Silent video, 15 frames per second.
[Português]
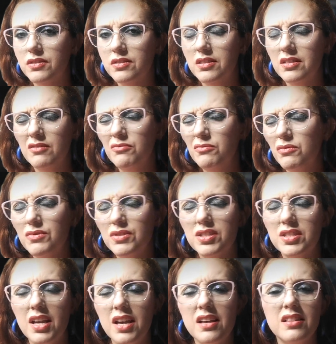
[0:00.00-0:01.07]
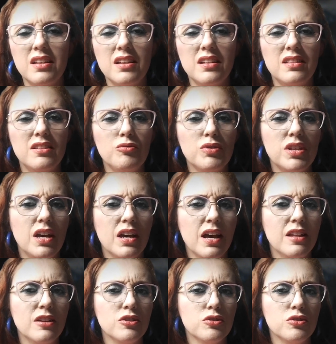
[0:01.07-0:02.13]
Você não consegue entender o que é
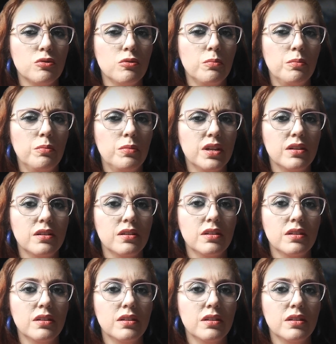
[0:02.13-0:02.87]
aquela sombra.